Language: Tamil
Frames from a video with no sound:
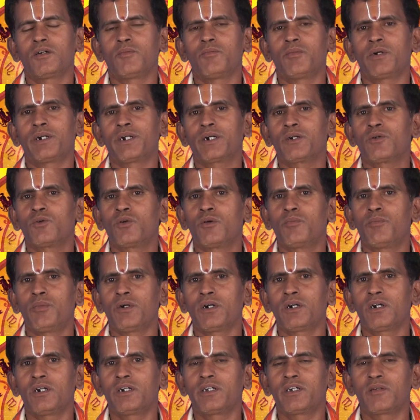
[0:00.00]

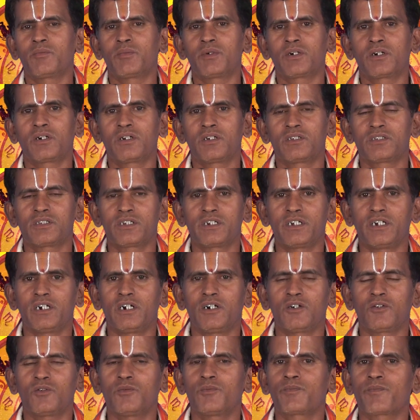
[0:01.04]
மனக்குழப்பங்கள் ஏற்பட்டு
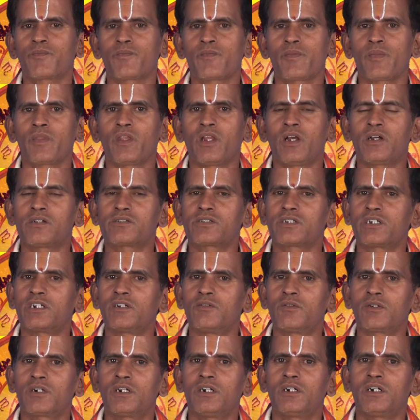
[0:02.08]
சரியாகும்
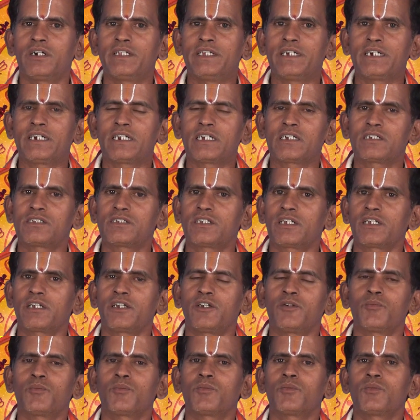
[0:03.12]
செலவுகள் அதிகரிக்க
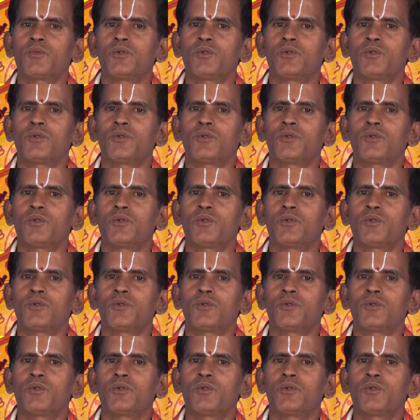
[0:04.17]
செய்யும்